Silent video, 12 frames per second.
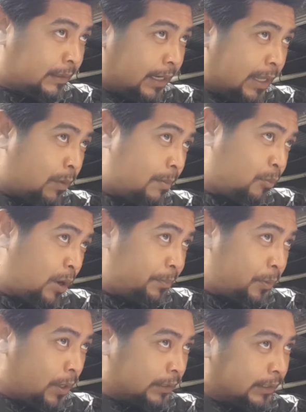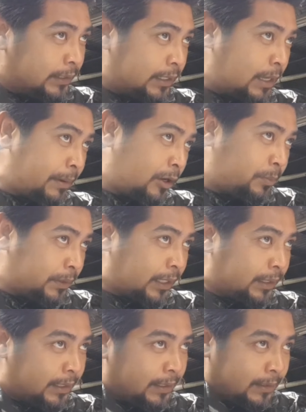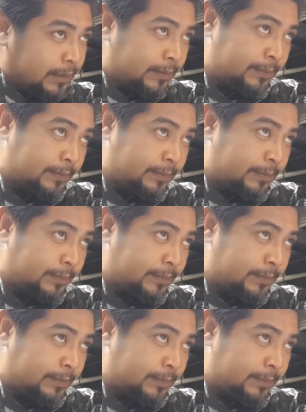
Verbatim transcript: Dalawang buwan po kasi hindi napagupitan yan.